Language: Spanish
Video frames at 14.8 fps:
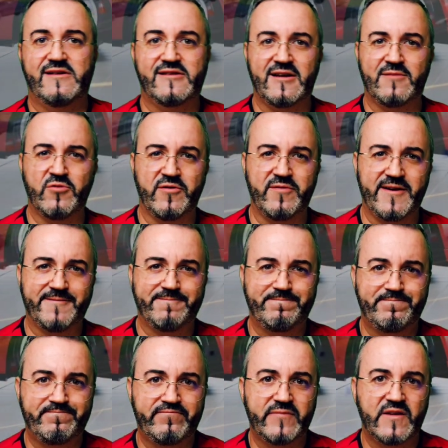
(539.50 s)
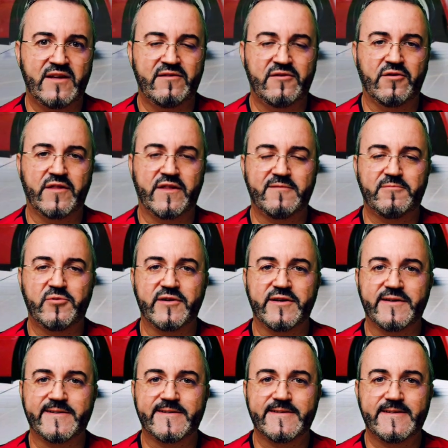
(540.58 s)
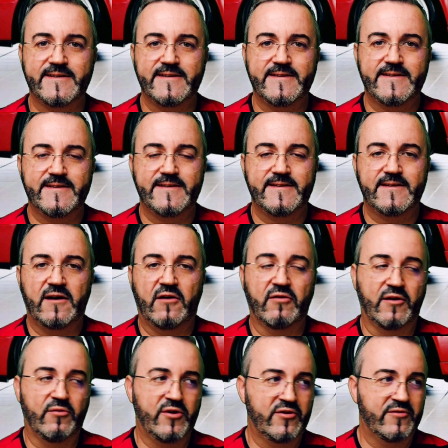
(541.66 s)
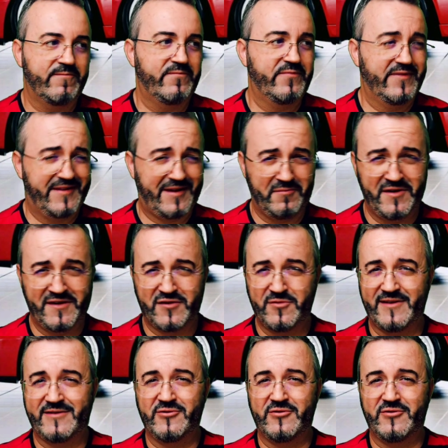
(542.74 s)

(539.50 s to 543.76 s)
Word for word: está muy bien. Entonces, pues, aunque bueno, también sobre